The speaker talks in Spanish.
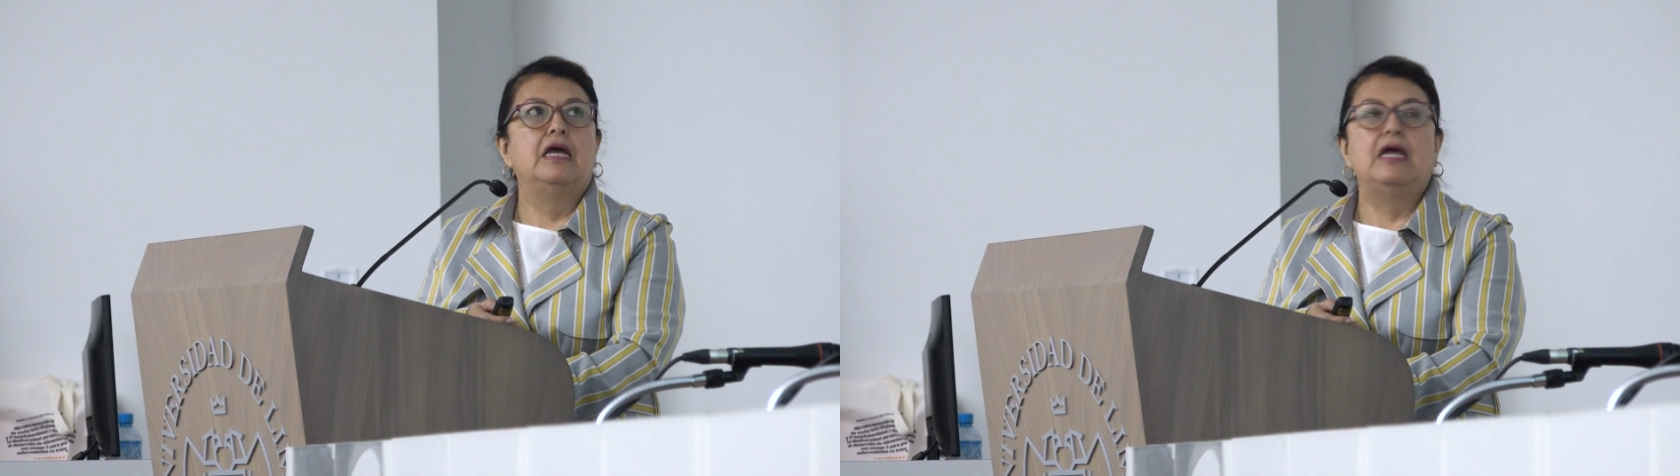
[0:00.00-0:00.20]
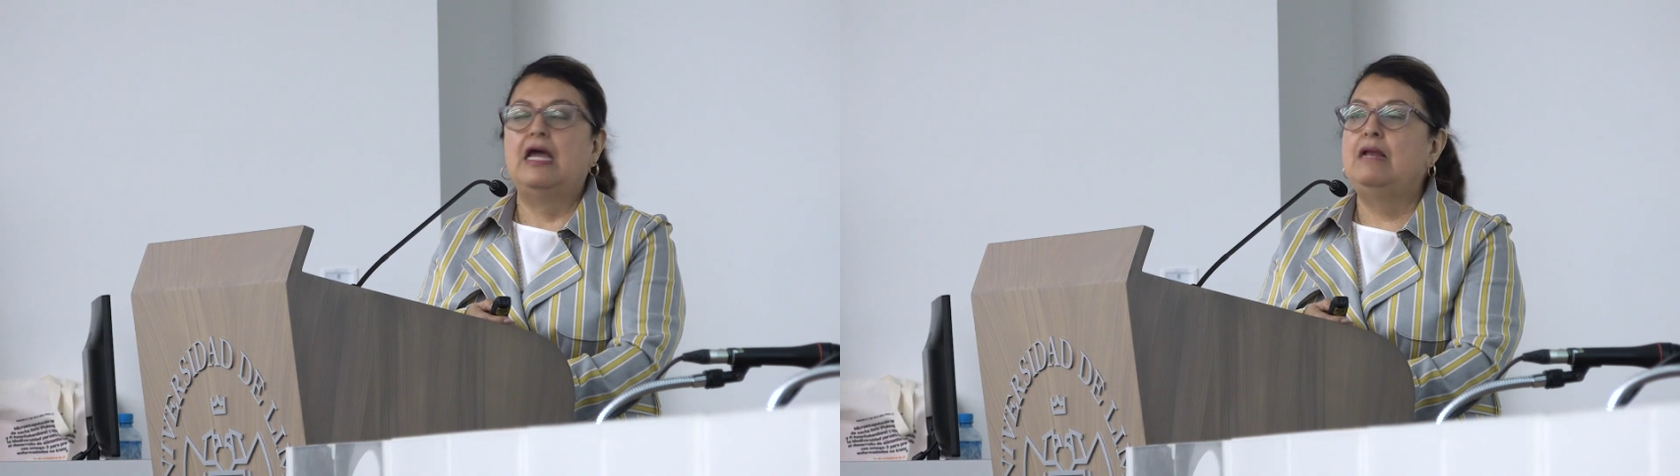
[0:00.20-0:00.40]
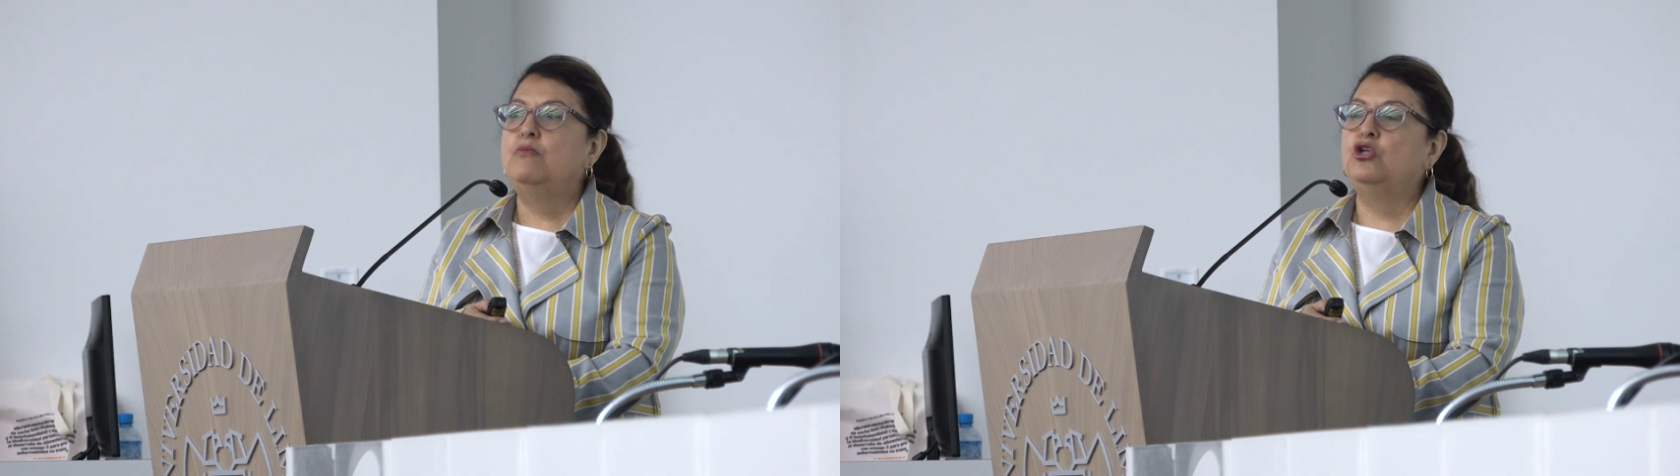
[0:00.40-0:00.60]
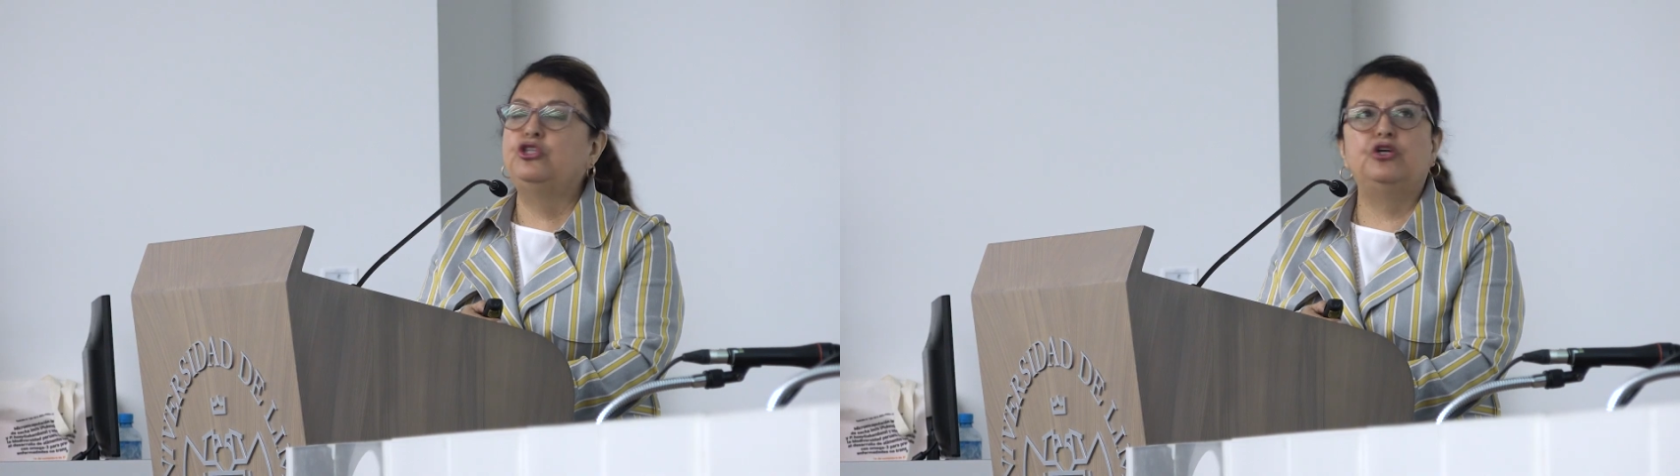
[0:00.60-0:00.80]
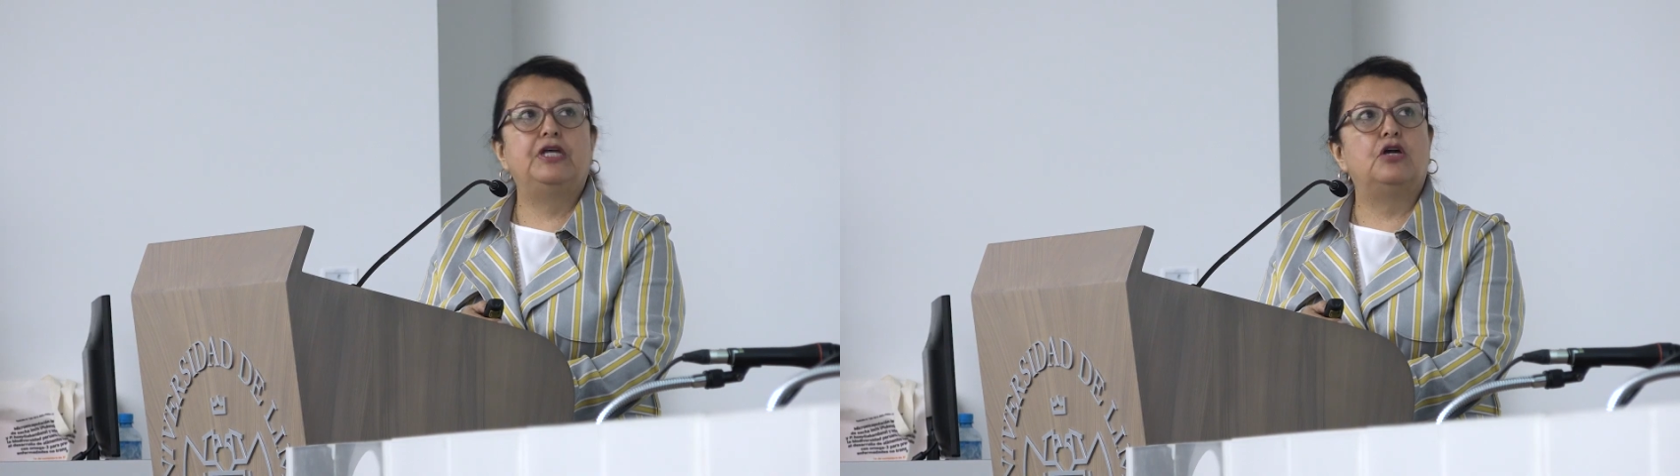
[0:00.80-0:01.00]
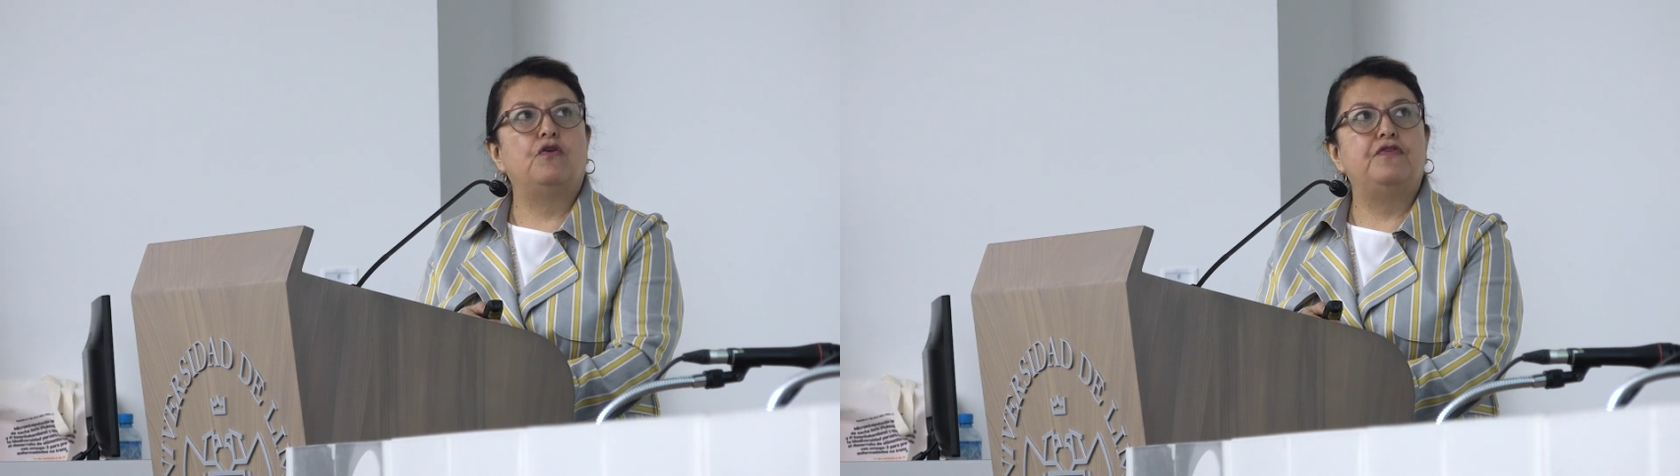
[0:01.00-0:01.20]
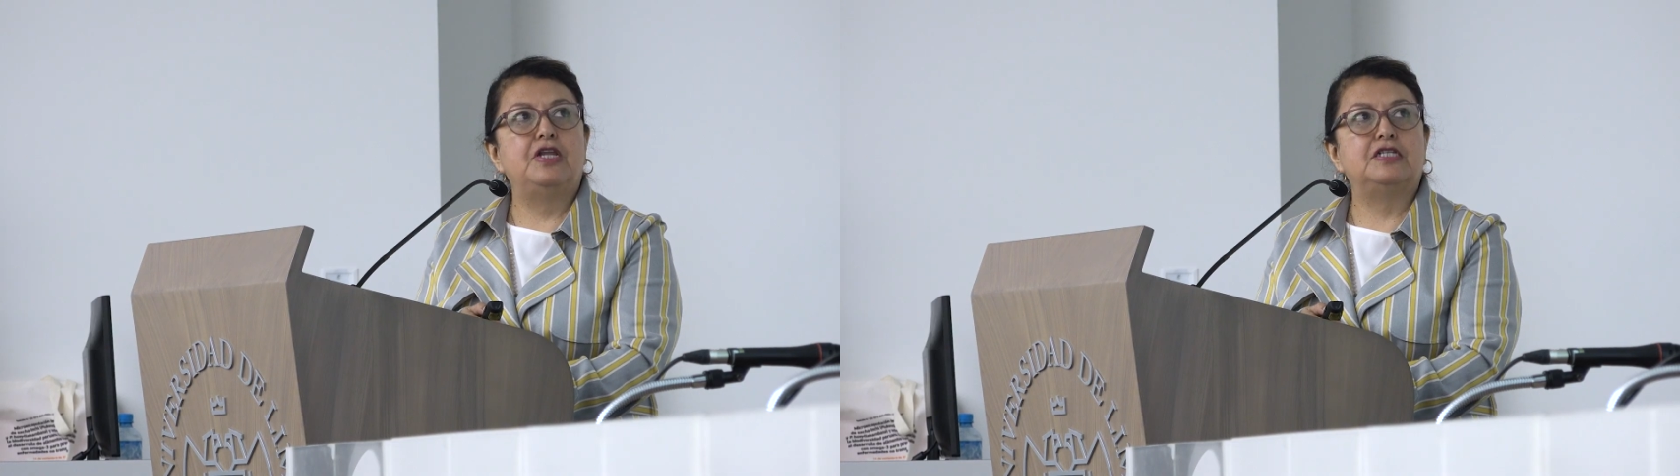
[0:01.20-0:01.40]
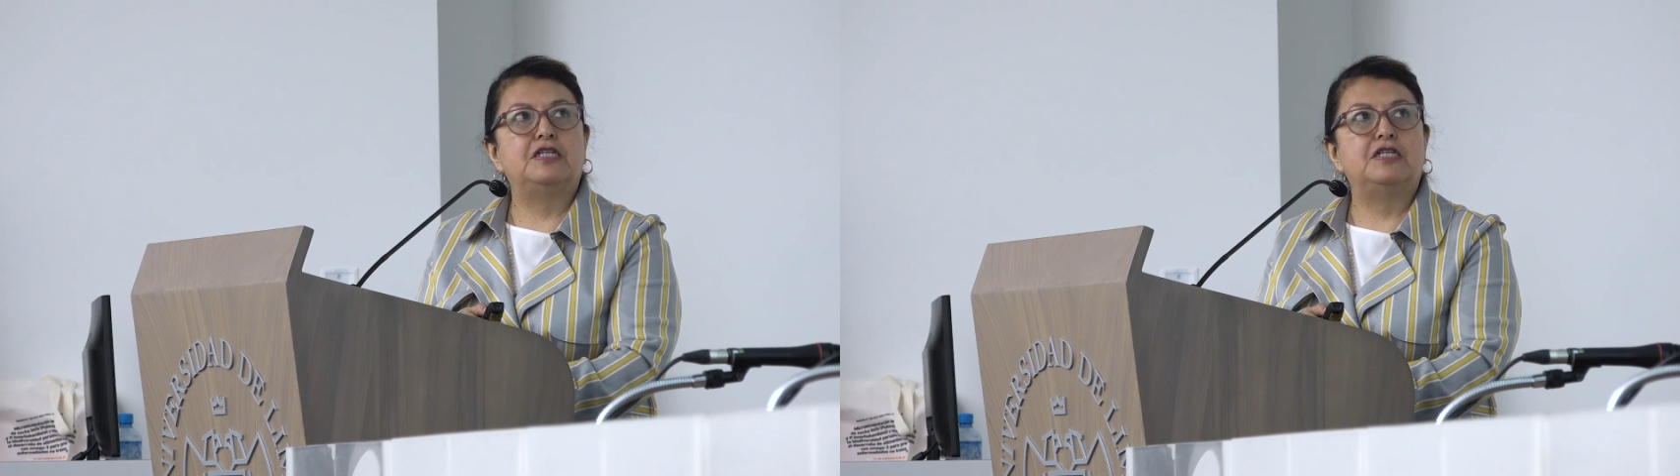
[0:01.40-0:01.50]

a través del Banco Mundial